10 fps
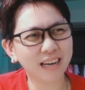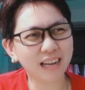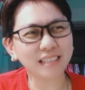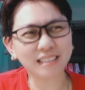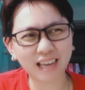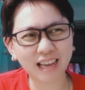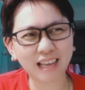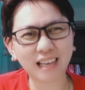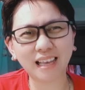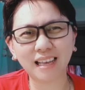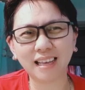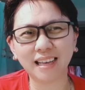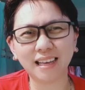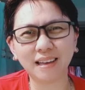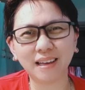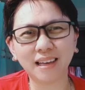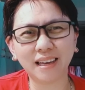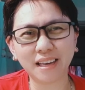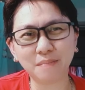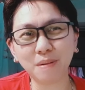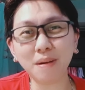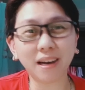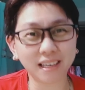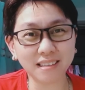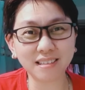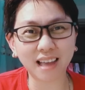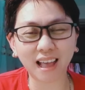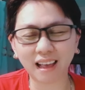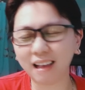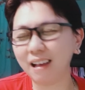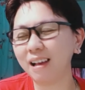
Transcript: Anak siya. Kaya pamangkin siya.